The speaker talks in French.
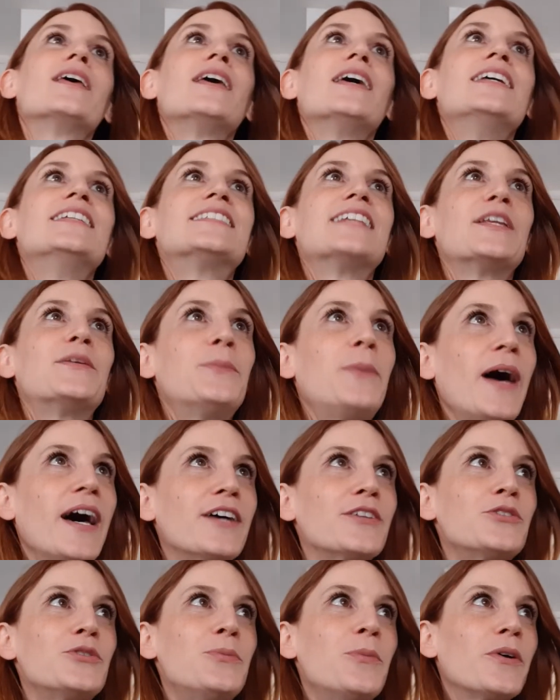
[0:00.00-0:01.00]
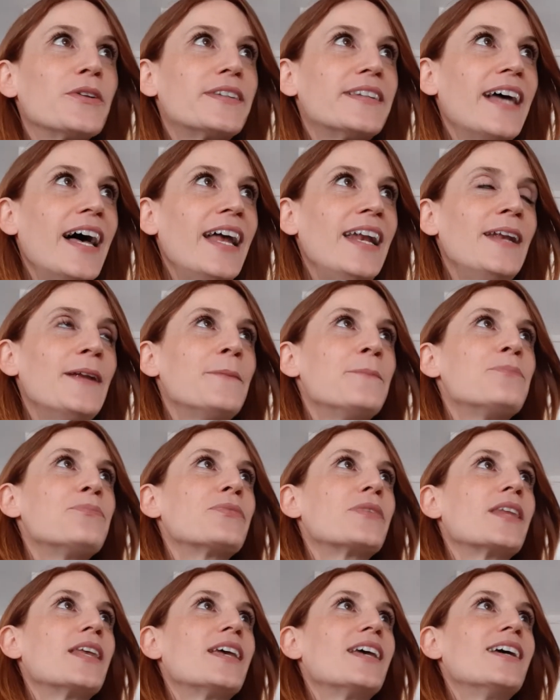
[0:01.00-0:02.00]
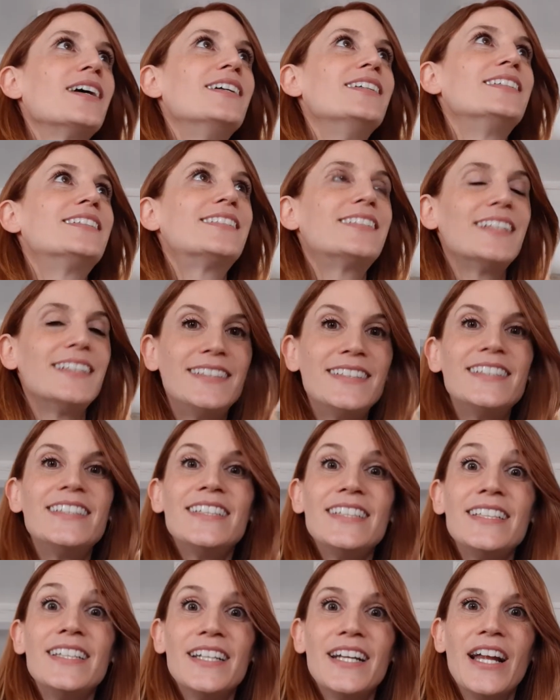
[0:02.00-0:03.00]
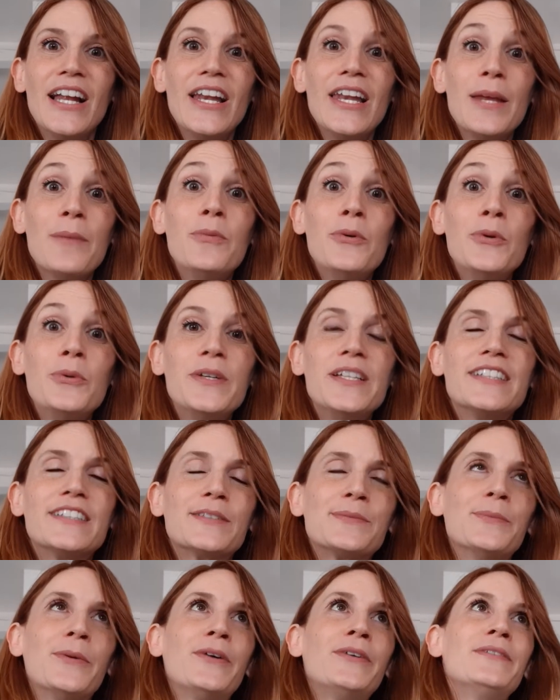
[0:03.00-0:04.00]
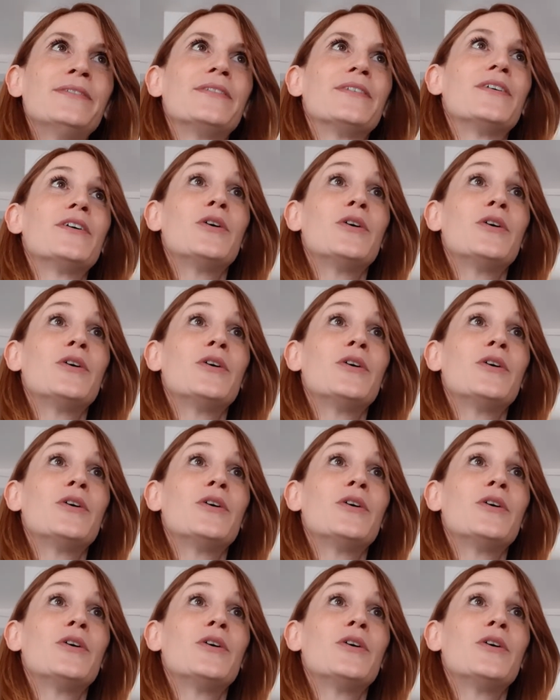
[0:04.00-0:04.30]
Cette part du mental saisit l'éblouissement,